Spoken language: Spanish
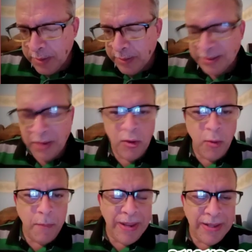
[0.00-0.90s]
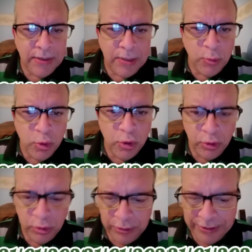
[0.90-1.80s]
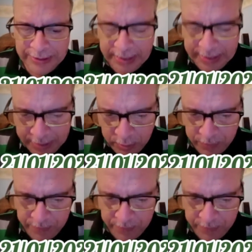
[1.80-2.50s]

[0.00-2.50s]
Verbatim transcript: Sábado 21 de enero.